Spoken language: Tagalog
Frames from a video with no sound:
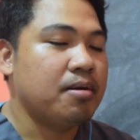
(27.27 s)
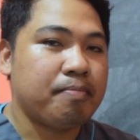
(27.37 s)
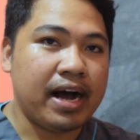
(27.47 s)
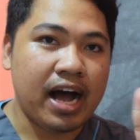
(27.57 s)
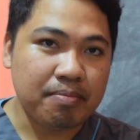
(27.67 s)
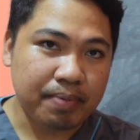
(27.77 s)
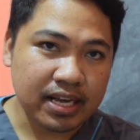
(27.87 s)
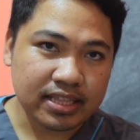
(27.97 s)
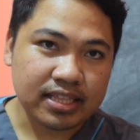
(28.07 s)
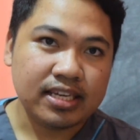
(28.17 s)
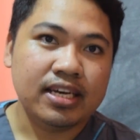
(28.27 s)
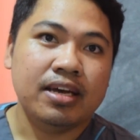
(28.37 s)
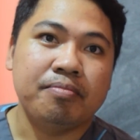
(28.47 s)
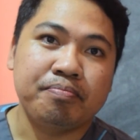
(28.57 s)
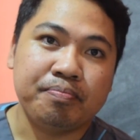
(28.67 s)
Pangapat,
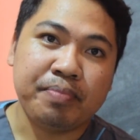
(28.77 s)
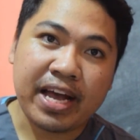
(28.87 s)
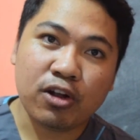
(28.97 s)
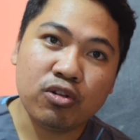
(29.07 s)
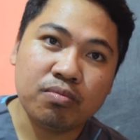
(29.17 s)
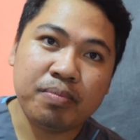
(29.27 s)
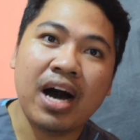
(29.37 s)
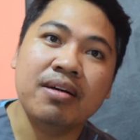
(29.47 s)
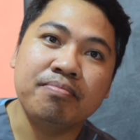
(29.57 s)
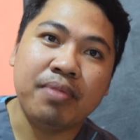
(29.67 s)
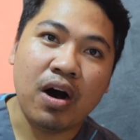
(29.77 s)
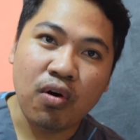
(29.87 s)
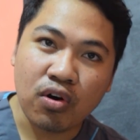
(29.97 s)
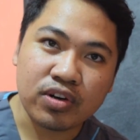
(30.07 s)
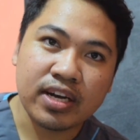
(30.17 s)
meron bang
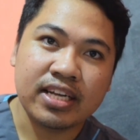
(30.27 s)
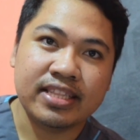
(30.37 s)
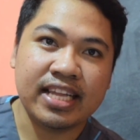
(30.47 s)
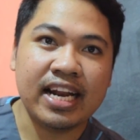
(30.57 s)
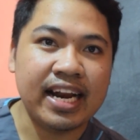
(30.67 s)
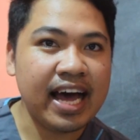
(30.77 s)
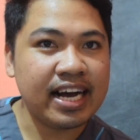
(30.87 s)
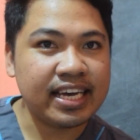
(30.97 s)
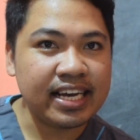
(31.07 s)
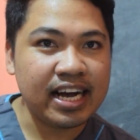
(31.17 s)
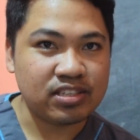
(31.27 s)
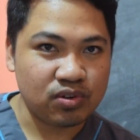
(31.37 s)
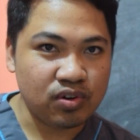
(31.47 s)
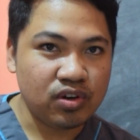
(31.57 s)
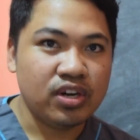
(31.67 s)
baog na lalaking
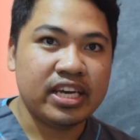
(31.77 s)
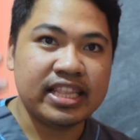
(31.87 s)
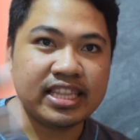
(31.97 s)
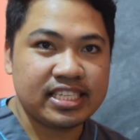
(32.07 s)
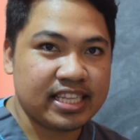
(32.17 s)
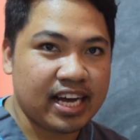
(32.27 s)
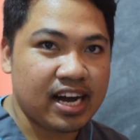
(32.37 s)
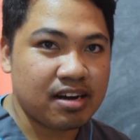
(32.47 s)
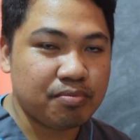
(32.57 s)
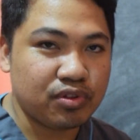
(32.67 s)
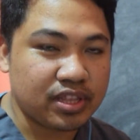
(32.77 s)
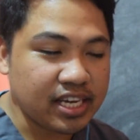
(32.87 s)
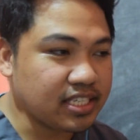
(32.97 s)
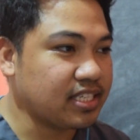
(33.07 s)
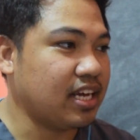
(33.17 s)
aso, hindi siya
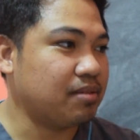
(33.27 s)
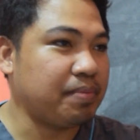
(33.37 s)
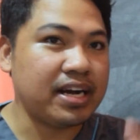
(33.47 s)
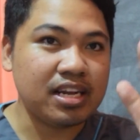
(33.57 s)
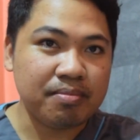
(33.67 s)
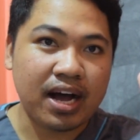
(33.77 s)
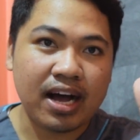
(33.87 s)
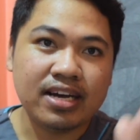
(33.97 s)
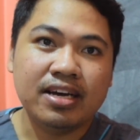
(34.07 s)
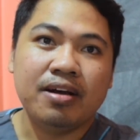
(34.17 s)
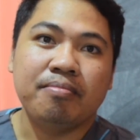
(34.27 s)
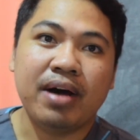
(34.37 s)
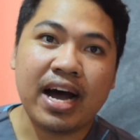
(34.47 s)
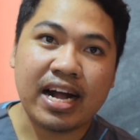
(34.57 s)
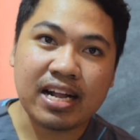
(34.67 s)
nakakabuntis, at panglima,
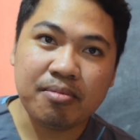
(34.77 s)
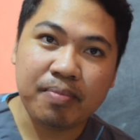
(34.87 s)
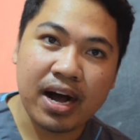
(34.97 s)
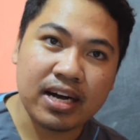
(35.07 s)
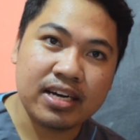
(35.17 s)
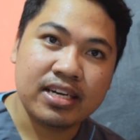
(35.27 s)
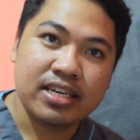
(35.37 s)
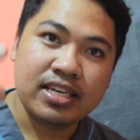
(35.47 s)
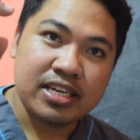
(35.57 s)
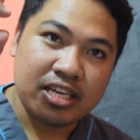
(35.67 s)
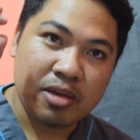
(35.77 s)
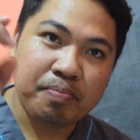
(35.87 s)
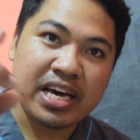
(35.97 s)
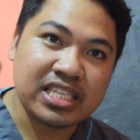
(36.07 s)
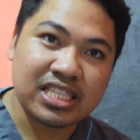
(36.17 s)
maari bang
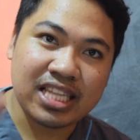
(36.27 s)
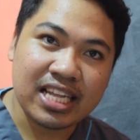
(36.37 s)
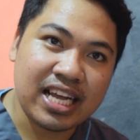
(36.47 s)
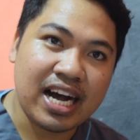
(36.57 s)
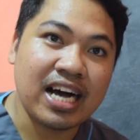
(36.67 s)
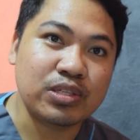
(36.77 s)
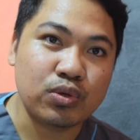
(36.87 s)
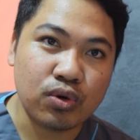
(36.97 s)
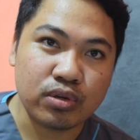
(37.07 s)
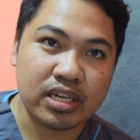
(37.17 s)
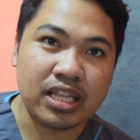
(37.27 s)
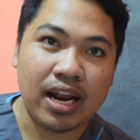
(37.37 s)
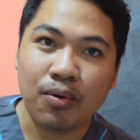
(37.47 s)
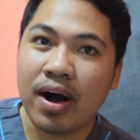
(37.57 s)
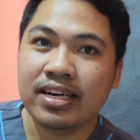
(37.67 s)
ipaistad ang aso ko sa
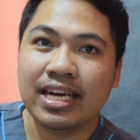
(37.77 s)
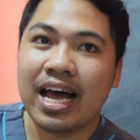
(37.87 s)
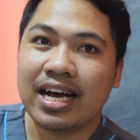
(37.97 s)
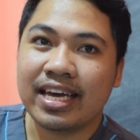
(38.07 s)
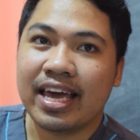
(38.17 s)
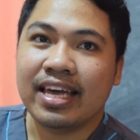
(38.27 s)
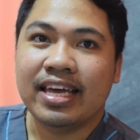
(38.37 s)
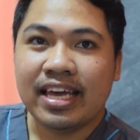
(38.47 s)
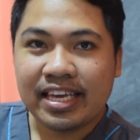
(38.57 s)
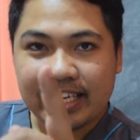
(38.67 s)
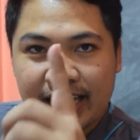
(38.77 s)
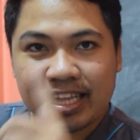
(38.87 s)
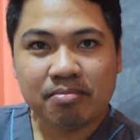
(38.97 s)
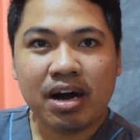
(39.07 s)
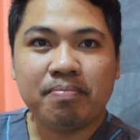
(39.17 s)
dalawang lalaki. Yan
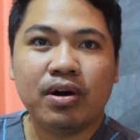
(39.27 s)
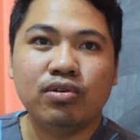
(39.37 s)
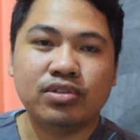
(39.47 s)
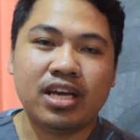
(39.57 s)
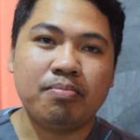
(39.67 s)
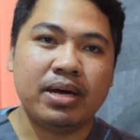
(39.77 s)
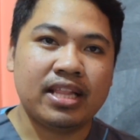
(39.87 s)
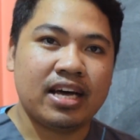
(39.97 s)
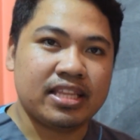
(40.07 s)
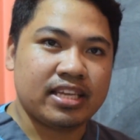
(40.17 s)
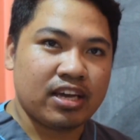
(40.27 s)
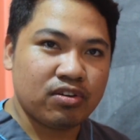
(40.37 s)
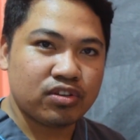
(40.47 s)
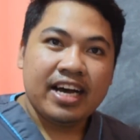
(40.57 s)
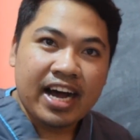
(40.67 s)
ang mga pag-uusapan natin
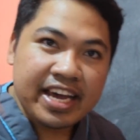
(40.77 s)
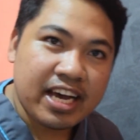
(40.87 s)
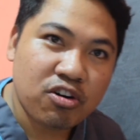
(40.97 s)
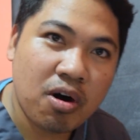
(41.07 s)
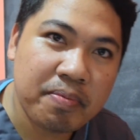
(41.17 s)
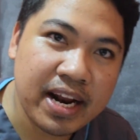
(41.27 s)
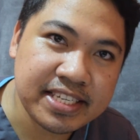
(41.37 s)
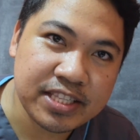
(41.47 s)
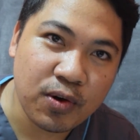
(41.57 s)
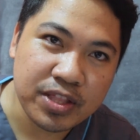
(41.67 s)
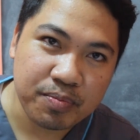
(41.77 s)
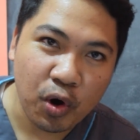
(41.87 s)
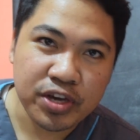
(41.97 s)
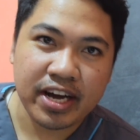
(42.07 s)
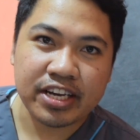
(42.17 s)
ngayon. Hi, ako nga pala si Tony
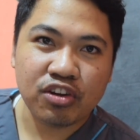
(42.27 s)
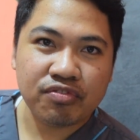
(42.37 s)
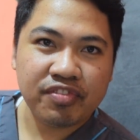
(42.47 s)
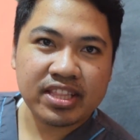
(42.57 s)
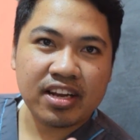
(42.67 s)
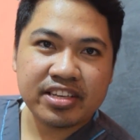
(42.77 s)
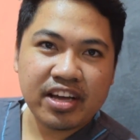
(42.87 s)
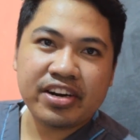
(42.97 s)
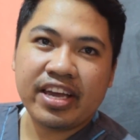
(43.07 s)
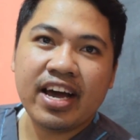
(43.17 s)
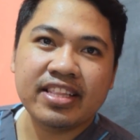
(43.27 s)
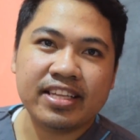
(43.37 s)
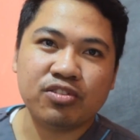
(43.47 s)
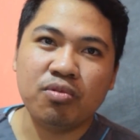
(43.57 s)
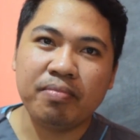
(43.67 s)
Boy, ang inyong veterinarian
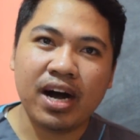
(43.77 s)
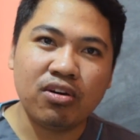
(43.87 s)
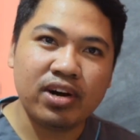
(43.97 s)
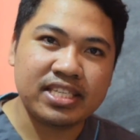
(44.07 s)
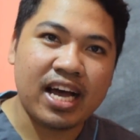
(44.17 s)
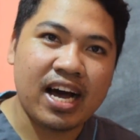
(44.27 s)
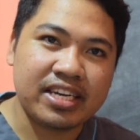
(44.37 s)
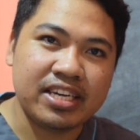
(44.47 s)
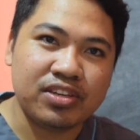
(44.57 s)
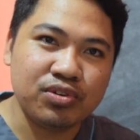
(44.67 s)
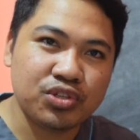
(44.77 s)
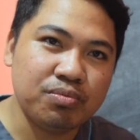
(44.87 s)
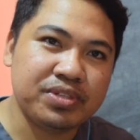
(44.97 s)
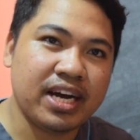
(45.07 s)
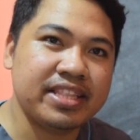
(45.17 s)
at kung bago ka sa aking
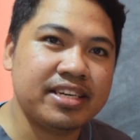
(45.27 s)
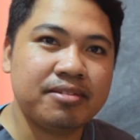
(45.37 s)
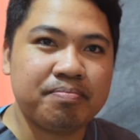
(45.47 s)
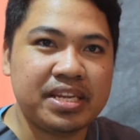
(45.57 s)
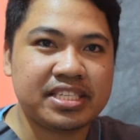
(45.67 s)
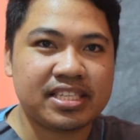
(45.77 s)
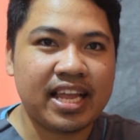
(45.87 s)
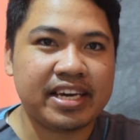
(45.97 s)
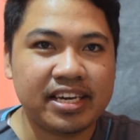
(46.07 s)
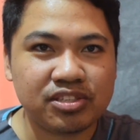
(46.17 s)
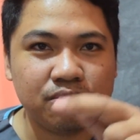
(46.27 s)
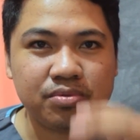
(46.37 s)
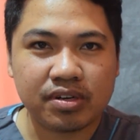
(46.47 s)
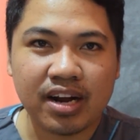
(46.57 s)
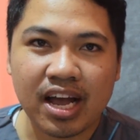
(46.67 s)
YouTube channel, please like and
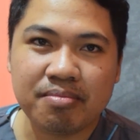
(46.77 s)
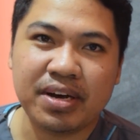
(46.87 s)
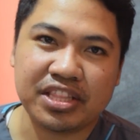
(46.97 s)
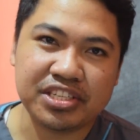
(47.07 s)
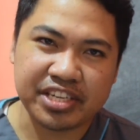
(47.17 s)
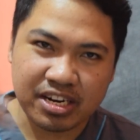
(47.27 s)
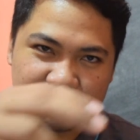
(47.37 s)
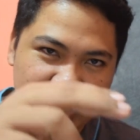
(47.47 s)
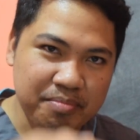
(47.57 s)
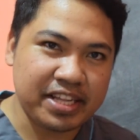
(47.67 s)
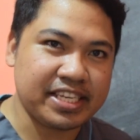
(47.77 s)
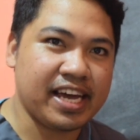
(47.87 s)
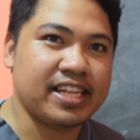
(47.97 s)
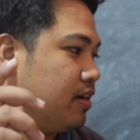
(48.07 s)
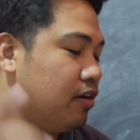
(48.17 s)
subscribe at i-share mo naman
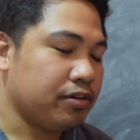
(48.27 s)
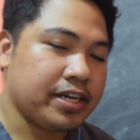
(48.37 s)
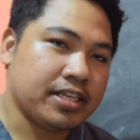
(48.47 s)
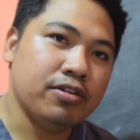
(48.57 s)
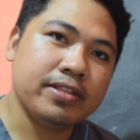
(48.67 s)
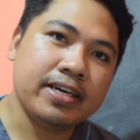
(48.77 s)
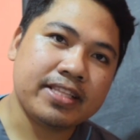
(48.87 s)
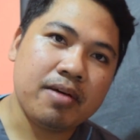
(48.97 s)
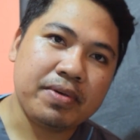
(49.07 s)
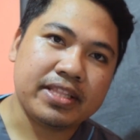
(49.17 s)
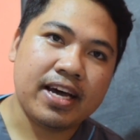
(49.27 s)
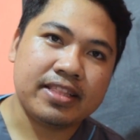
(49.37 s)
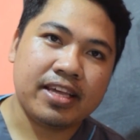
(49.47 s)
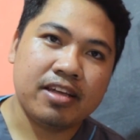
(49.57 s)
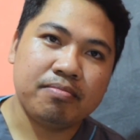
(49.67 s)
yan. Okay, sa unang topic
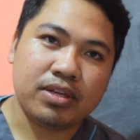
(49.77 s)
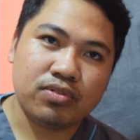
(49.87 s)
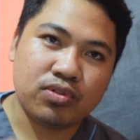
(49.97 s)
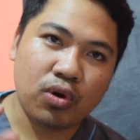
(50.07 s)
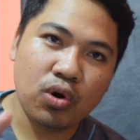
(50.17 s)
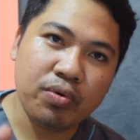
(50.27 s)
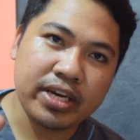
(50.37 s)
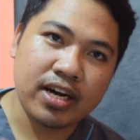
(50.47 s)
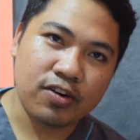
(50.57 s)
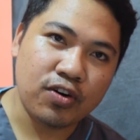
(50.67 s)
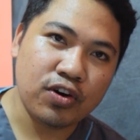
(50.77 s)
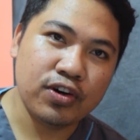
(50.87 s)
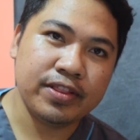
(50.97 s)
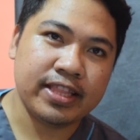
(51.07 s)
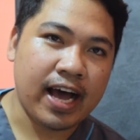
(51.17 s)
natin, magdodrawing
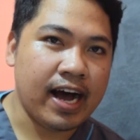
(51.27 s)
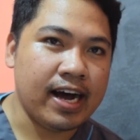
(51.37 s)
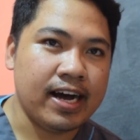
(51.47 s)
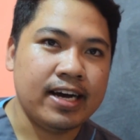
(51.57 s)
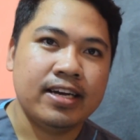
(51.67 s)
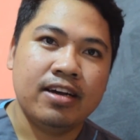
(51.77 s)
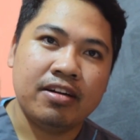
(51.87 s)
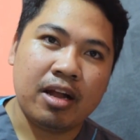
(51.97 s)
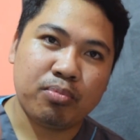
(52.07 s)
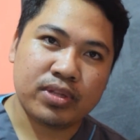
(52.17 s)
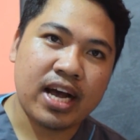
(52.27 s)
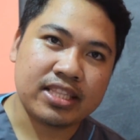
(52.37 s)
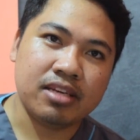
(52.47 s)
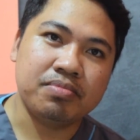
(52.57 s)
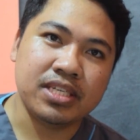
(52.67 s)
ako ng
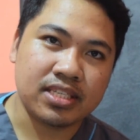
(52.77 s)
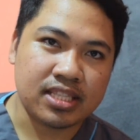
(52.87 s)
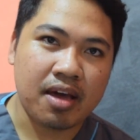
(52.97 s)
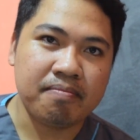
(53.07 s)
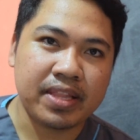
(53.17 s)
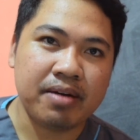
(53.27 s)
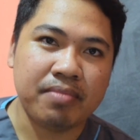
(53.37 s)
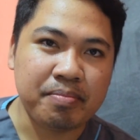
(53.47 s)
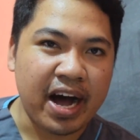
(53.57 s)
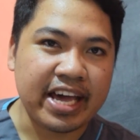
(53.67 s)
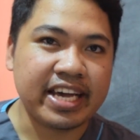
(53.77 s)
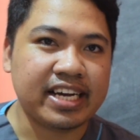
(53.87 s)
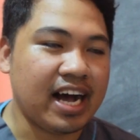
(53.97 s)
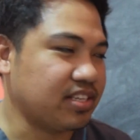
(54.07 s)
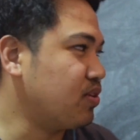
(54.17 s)
reproductive system ng babaeng
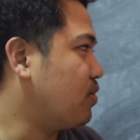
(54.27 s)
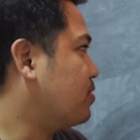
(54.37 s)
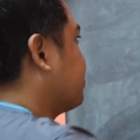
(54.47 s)
aso.